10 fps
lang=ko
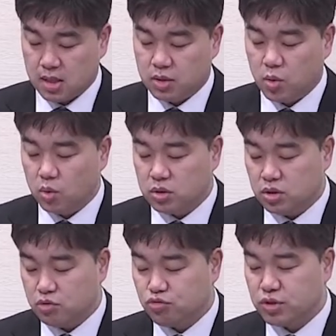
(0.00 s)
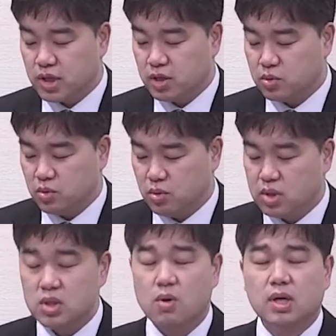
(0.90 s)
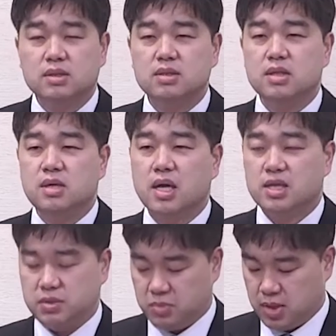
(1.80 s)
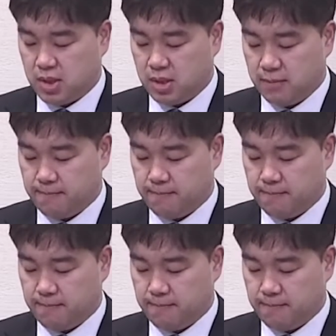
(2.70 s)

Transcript: 그리고 오늘 우리에게도 이와 같은 일을 행하십니다.